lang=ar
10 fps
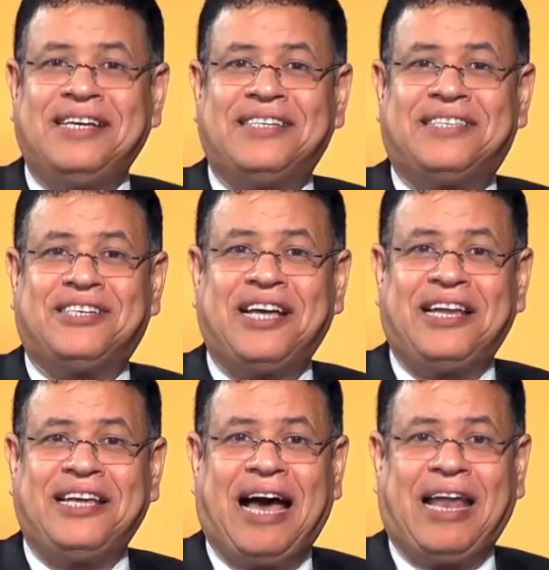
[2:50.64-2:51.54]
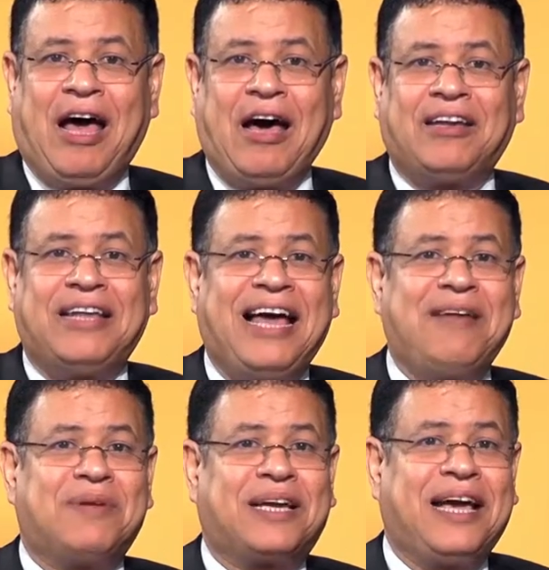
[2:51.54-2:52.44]
استشاري الحقد
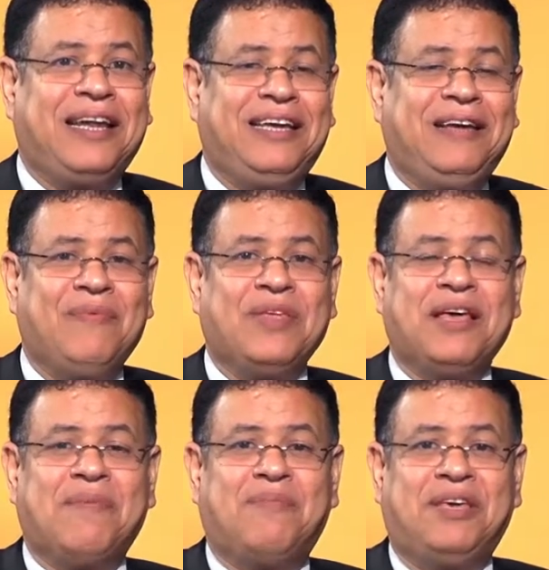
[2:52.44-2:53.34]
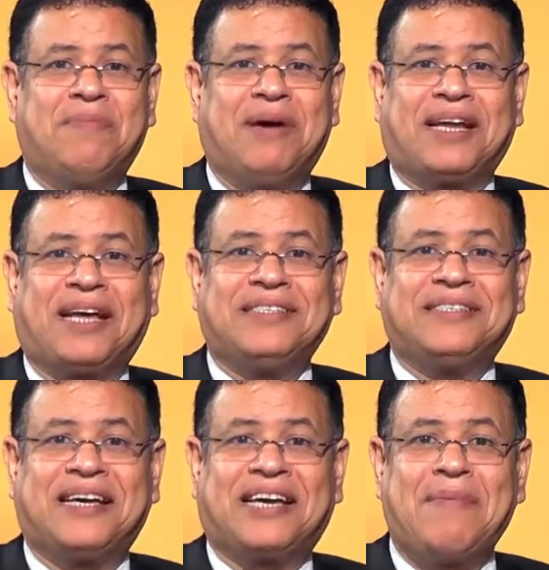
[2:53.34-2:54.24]
المجهري
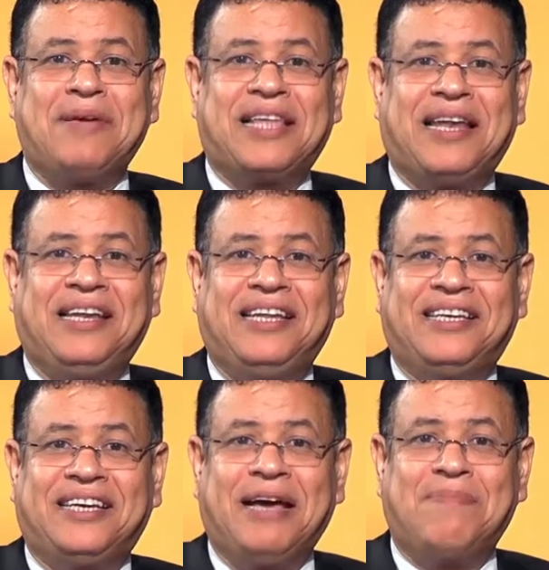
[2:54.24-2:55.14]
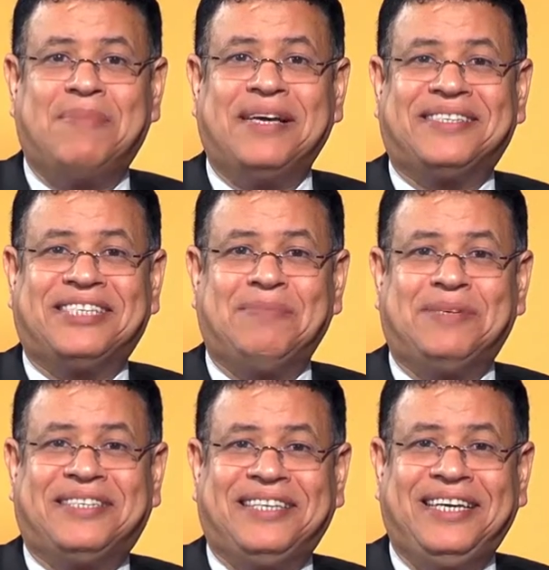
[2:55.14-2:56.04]
بمركز كابيتال للإنجاب سي
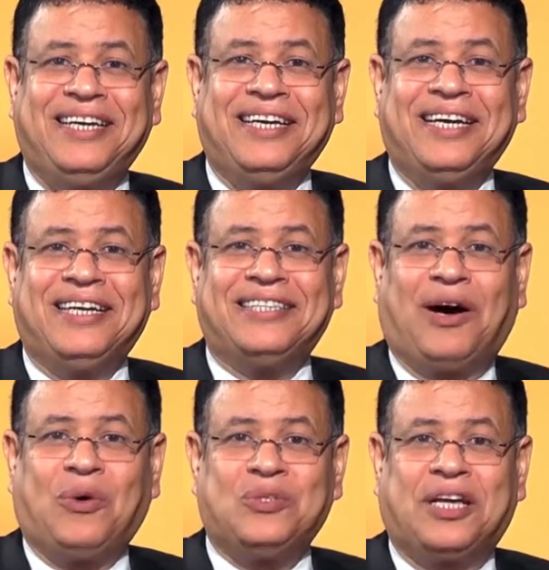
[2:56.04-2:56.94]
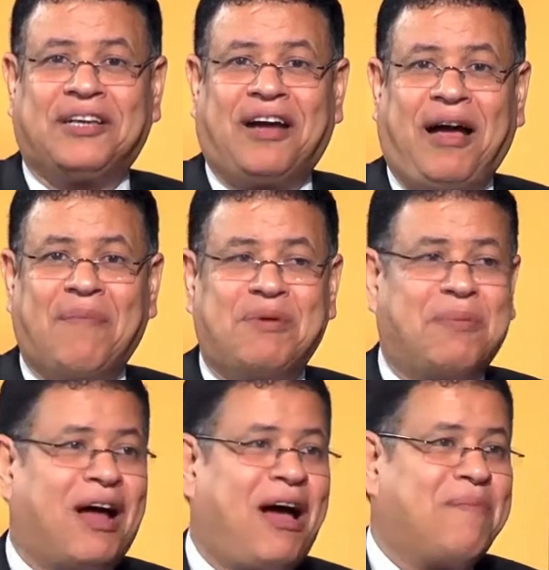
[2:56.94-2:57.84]
بي سي دعونا نرحب بيه
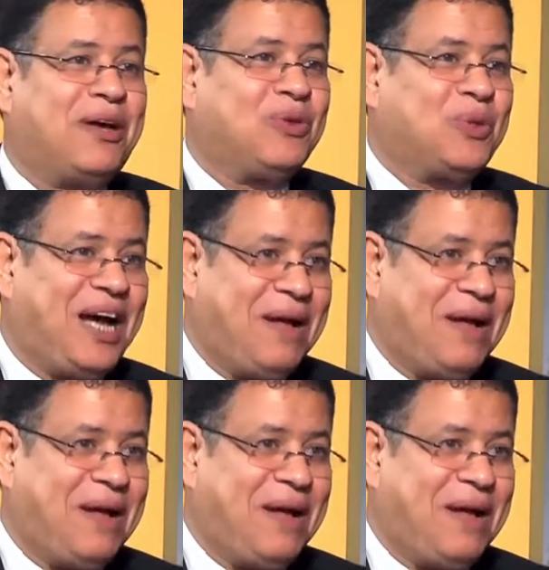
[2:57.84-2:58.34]
برحب بيك يا دكتور